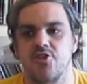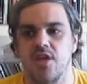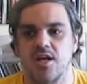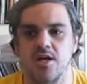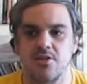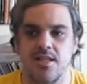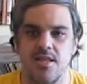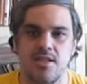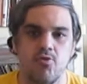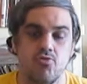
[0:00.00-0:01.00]
Chegando
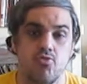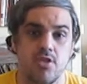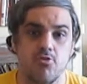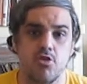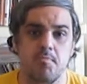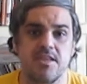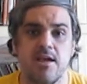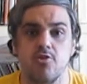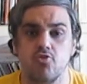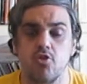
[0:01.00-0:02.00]
ali na altura do
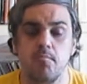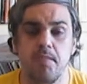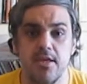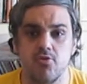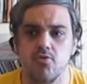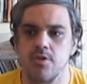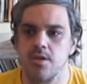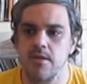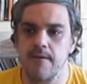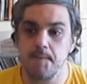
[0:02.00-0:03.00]
Hospital Antônio Pedro.
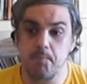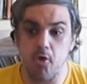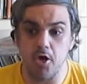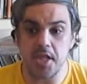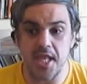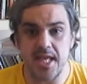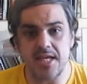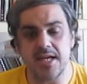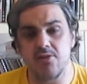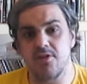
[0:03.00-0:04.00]

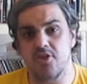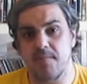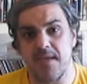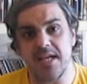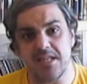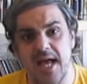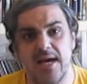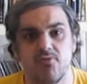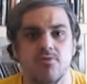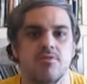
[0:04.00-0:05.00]
Porém, quero deixar bem
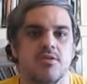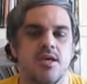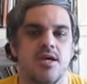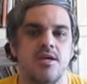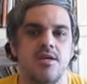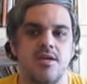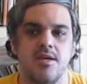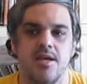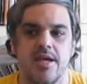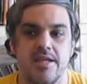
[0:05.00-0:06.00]
claro, né?
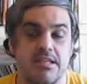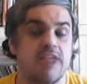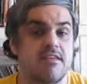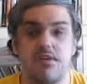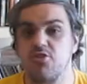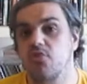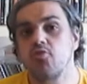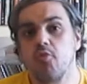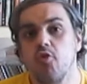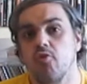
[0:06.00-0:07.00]
É, tem essa questão
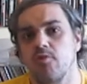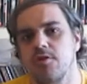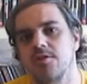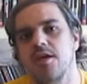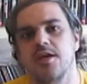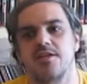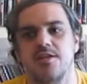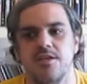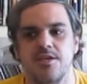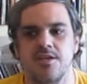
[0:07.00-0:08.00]
do morro, né?
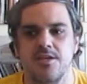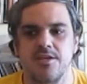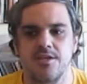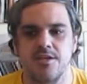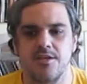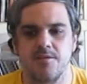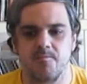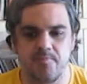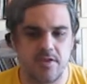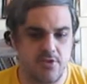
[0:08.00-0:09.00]
Que
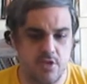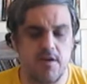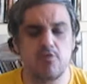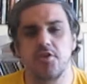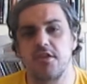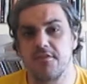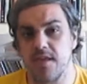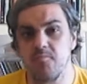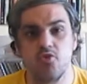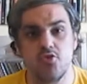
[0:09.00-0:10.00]

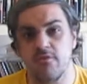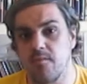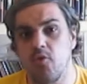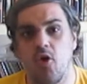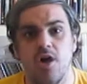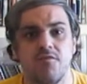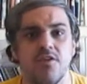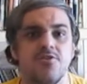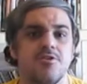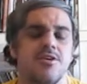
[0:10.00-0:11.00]
desvaloriza em muitos
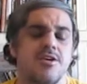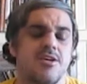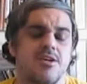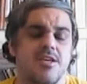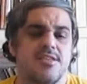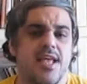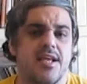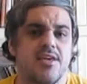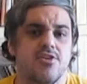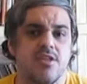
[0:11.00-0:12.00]
imóveis e tem
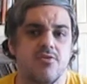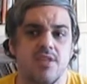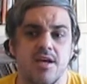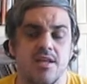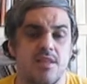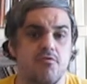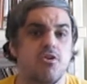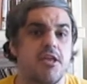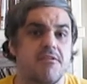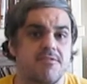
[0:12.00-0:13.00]
a questão da, da
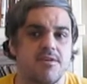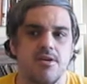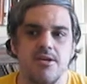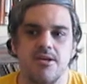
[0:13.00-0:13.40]
violência.